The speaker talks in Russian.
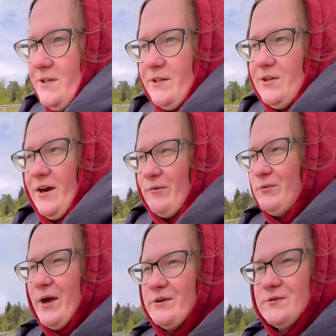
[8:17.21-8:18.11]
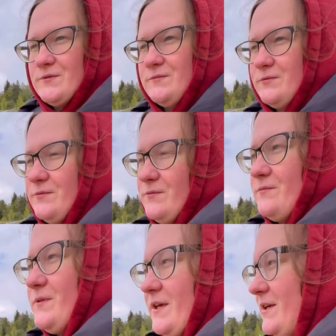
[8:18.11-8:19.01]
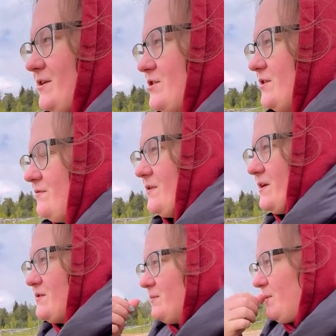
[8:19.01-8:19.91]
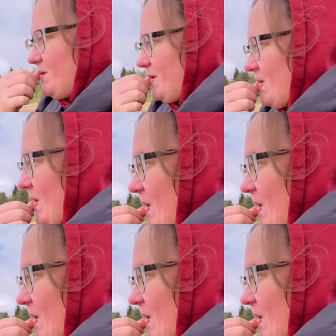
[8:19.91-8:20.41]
не, не окунаюсь вот в такие личные Короче, финансовые прецедент подряд.